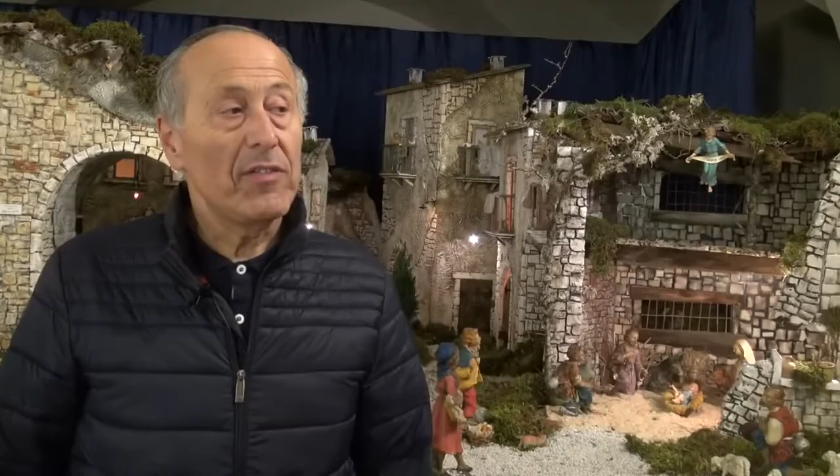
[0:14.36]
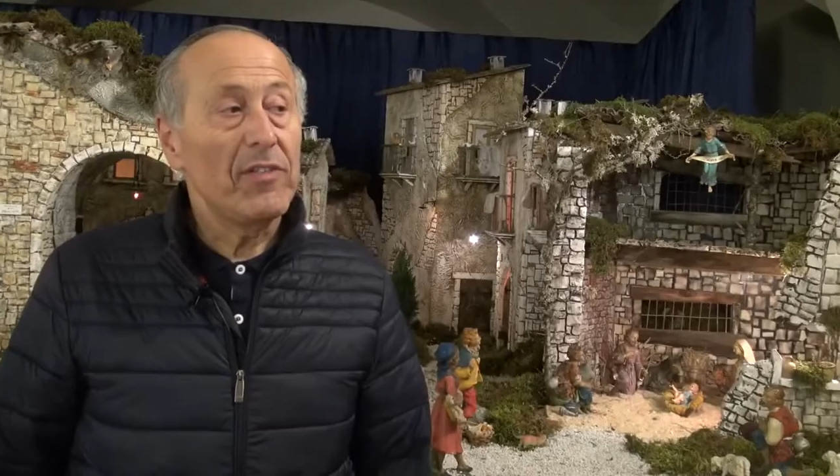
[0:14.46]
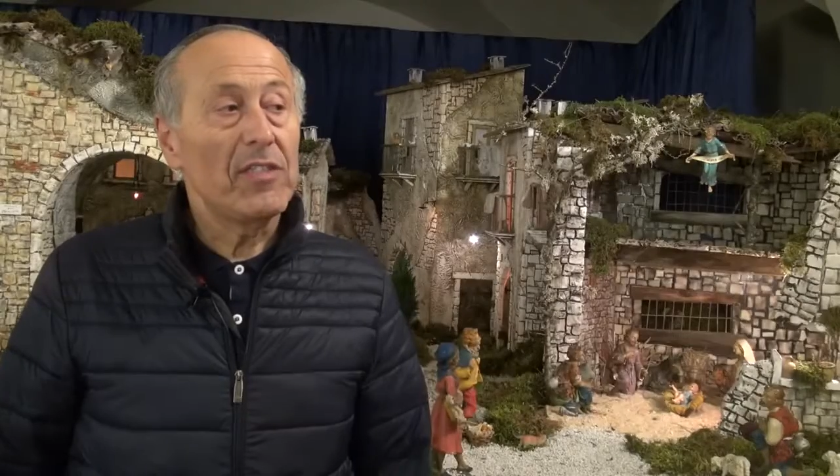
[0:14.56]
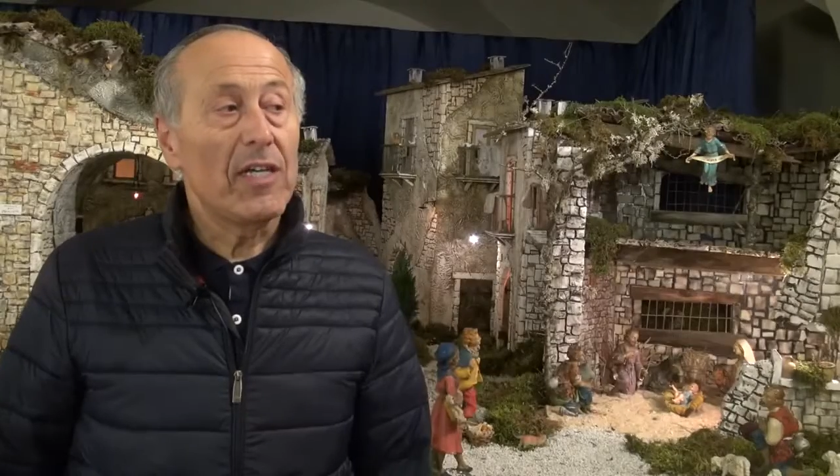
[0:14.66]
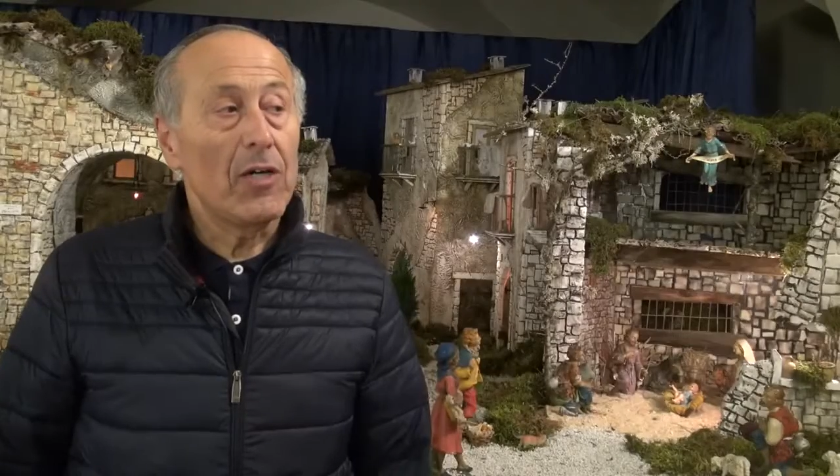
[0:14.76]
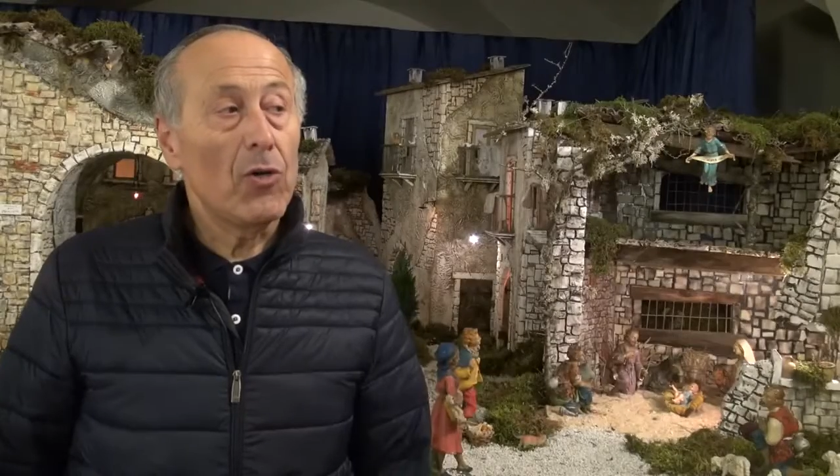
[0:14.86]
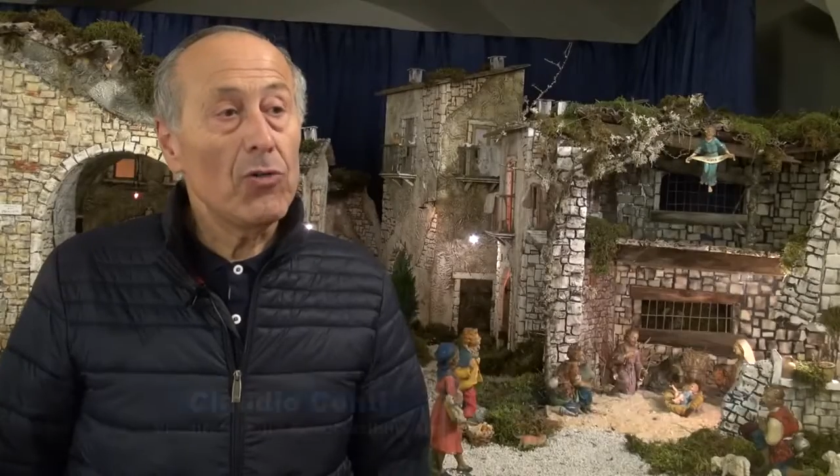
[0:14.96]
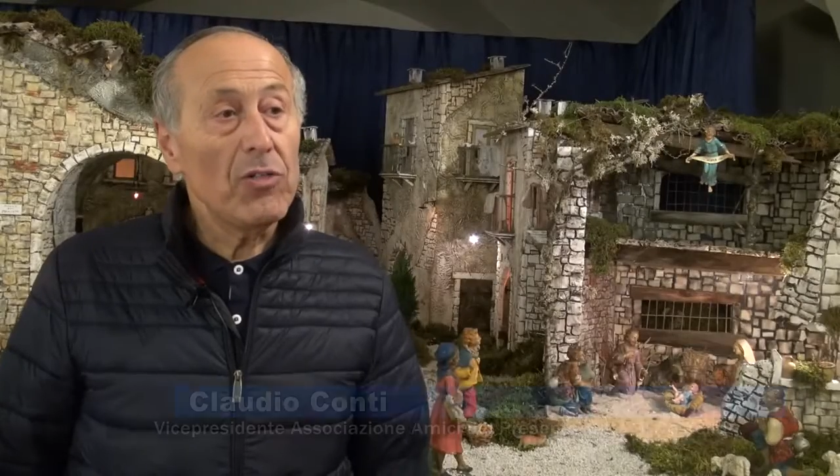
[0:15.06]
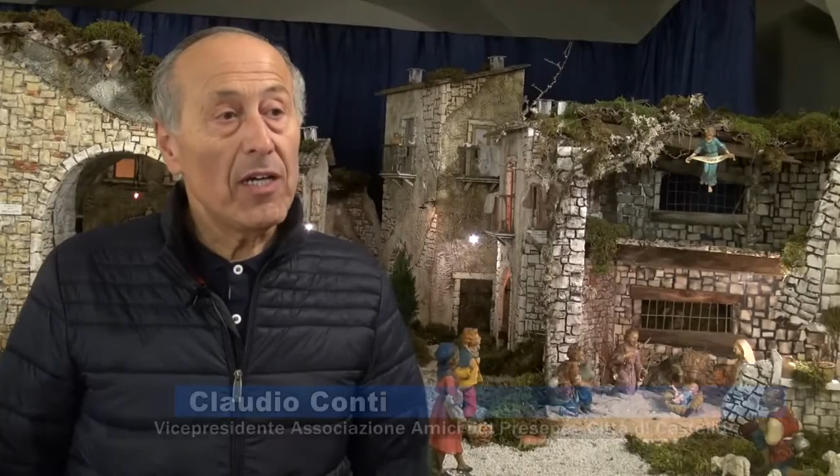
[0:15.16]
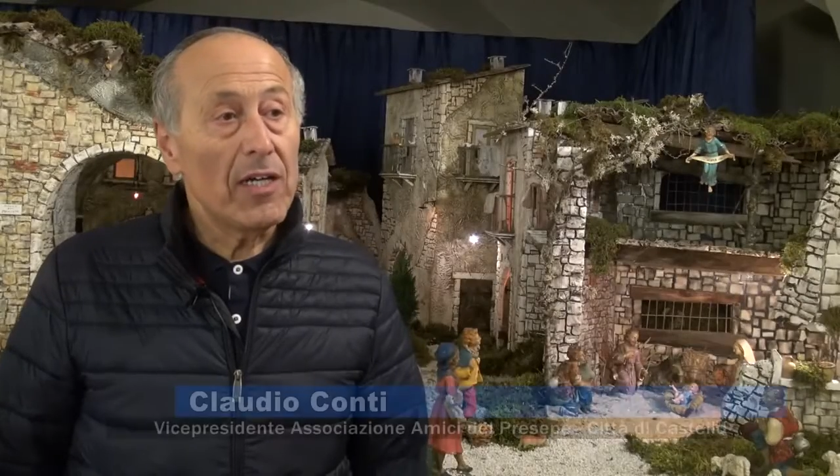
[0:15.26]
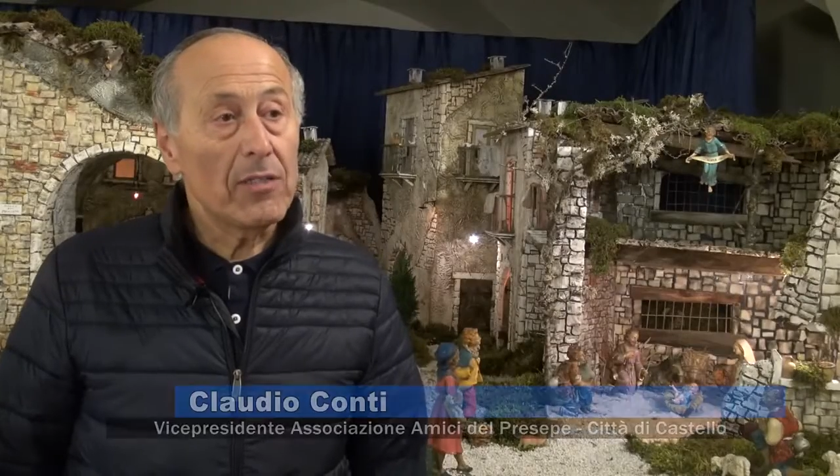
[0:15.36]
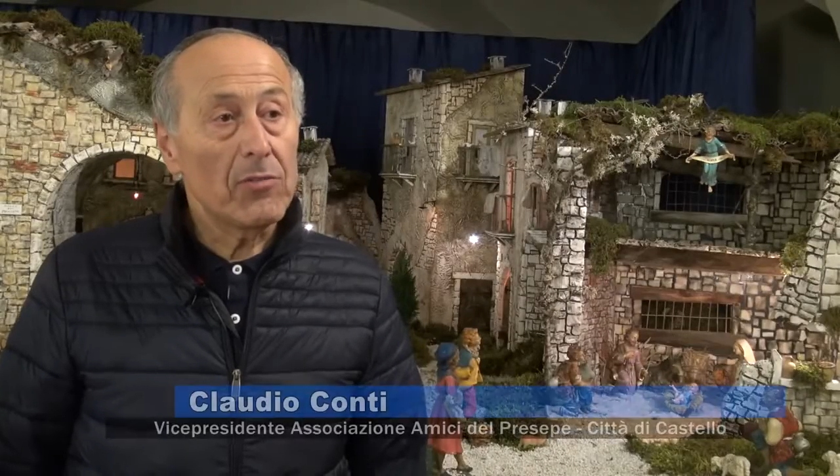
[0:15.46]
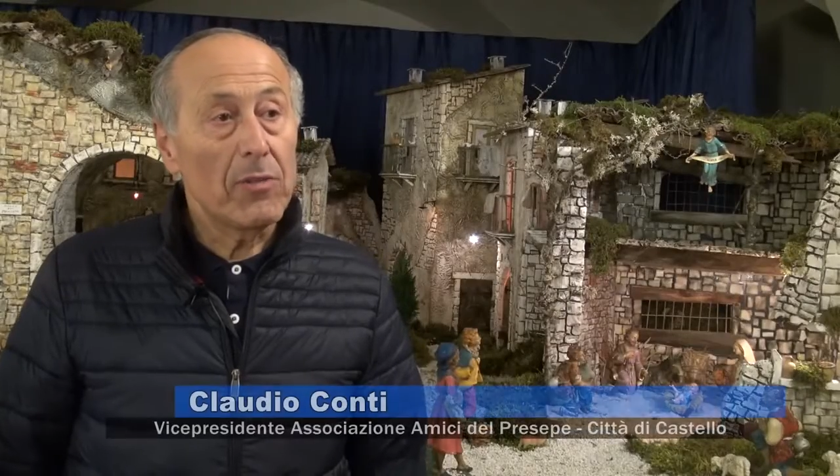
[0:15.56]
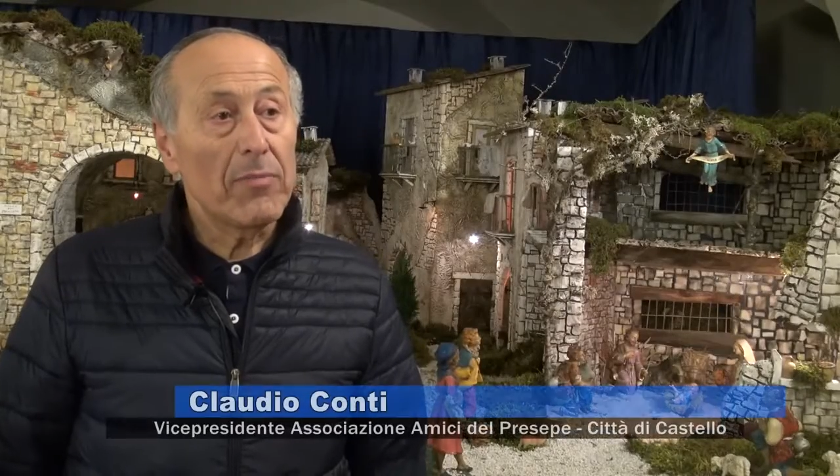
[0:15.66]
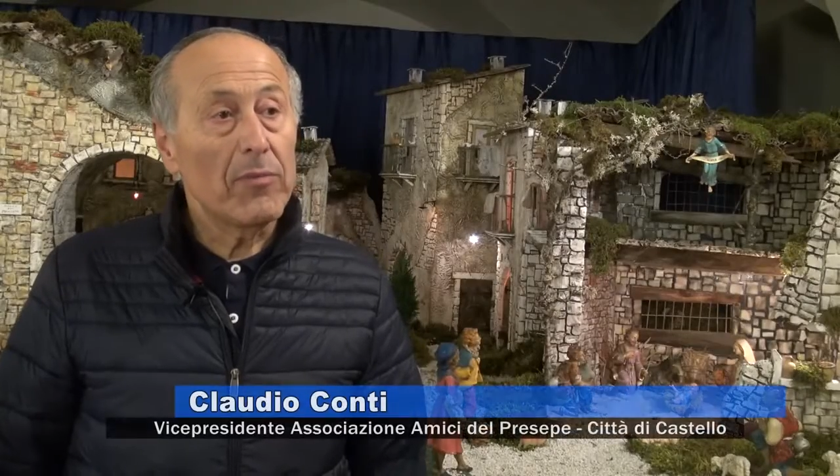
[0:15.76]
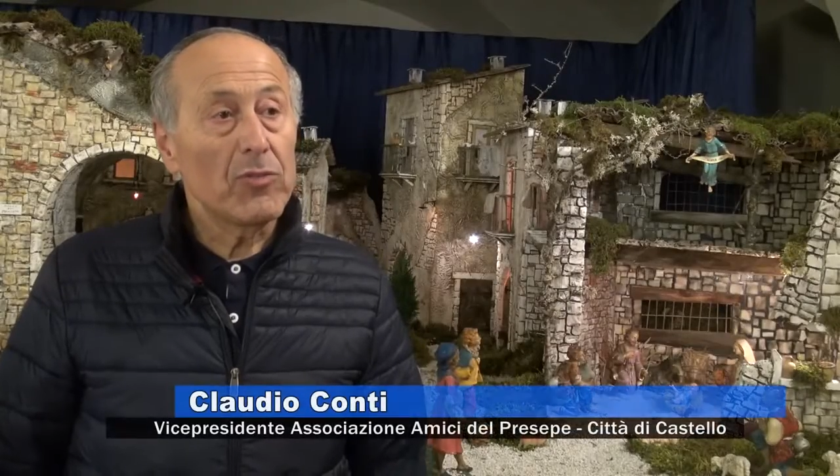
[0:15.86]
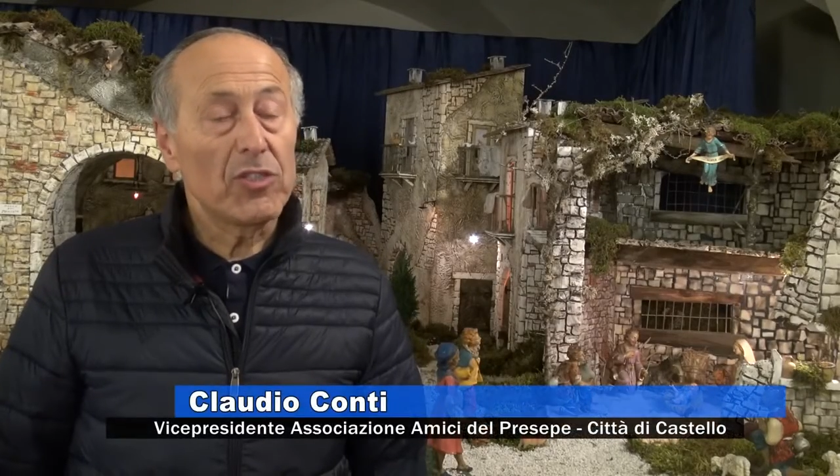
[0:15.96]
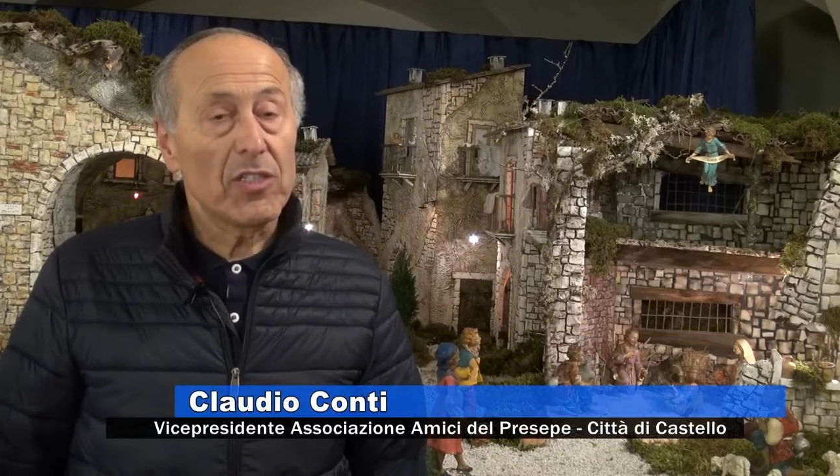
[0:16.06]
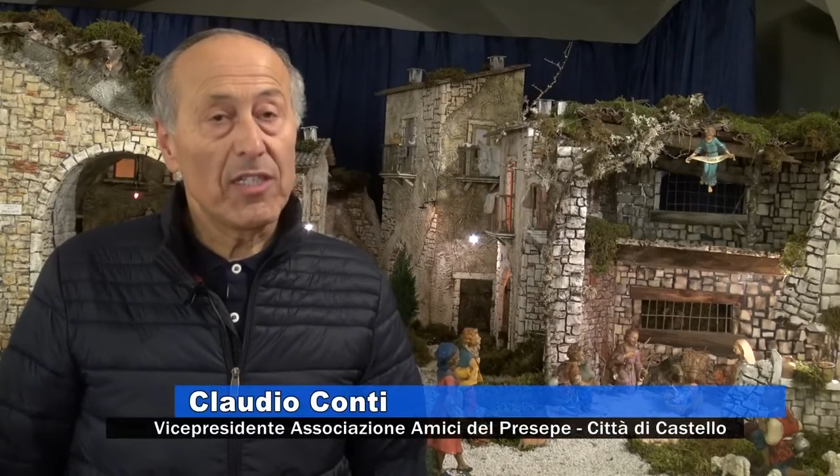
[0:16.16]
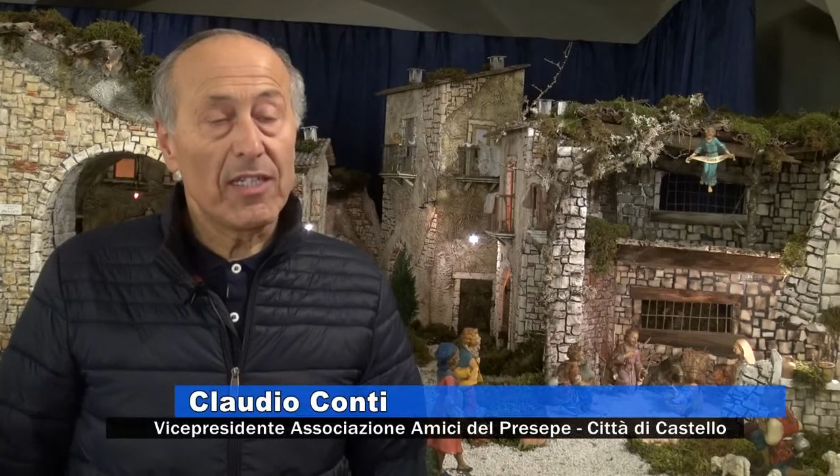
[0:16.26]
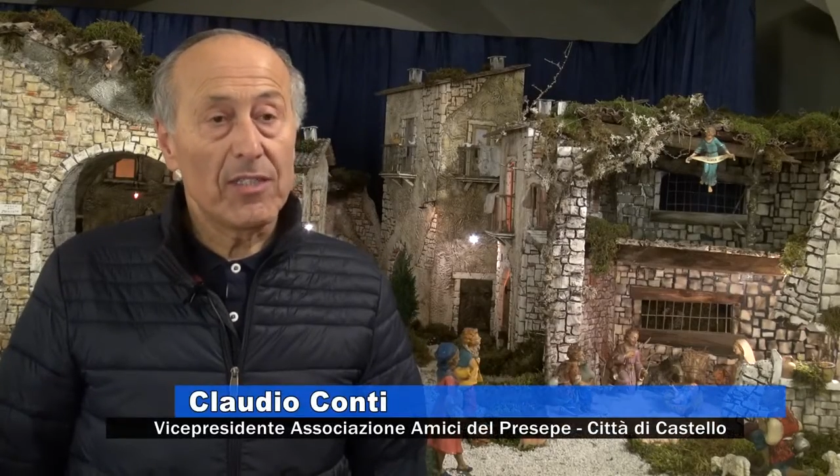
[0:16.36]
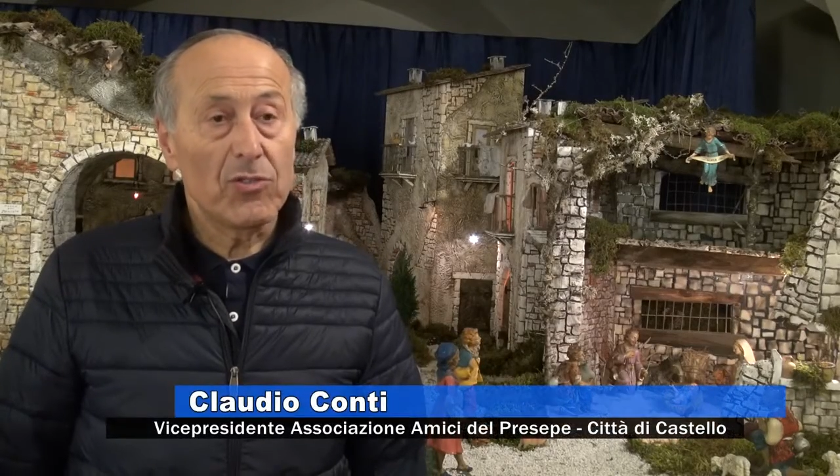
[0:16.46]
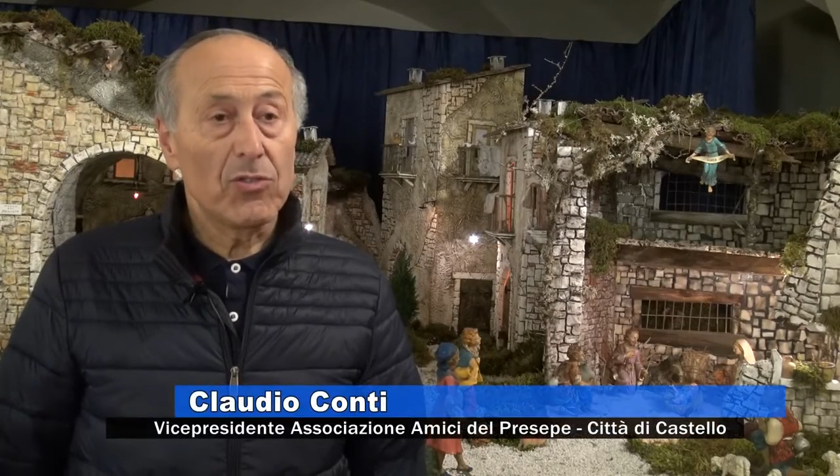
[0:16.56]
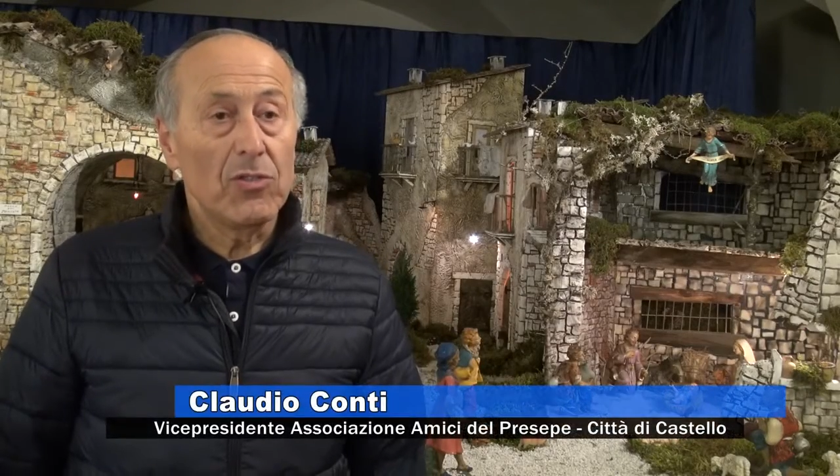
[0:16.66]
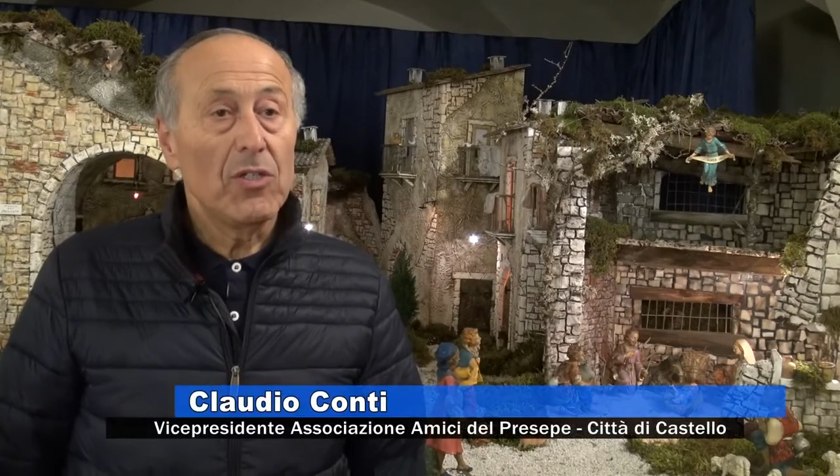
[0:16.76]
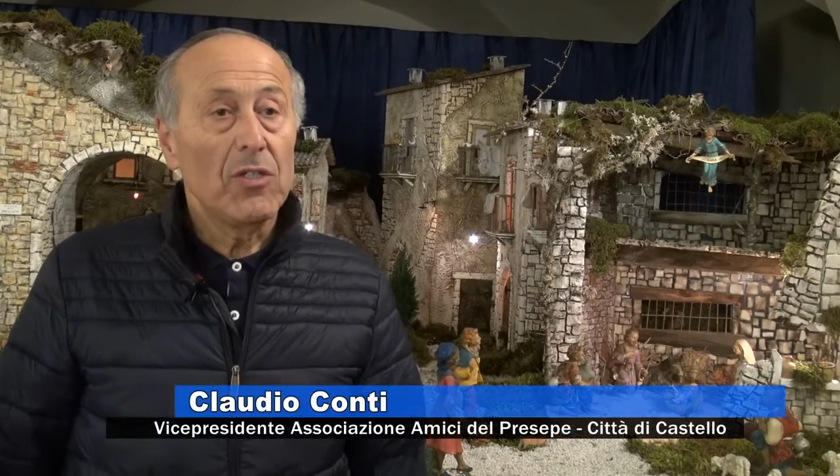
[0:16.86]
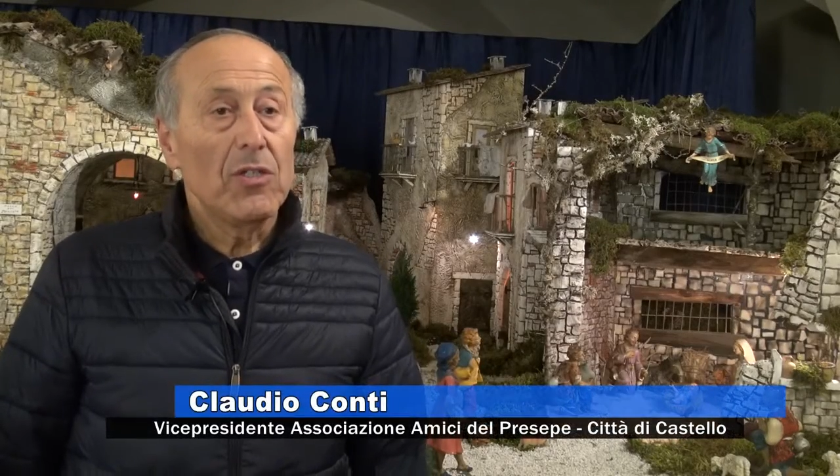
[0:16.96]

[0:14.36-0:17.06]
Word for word: attività ogni anno abbiamo cercato